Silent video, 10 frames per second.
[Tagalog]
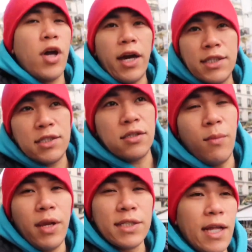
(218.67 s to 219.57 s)
So guys,
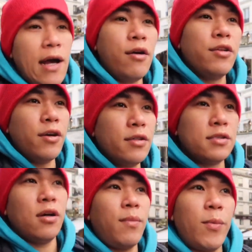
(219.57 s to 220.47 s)
umalis na ako doon.
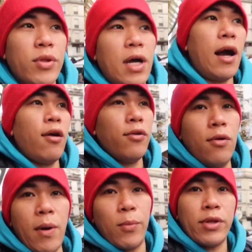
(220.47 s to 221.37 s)
So papunta ako
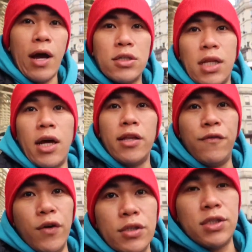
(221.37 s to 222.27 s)
doon, papunta ako sa
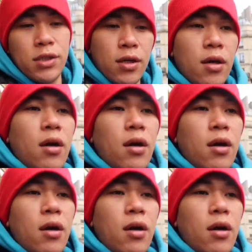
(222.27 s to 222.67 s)
Ladifons.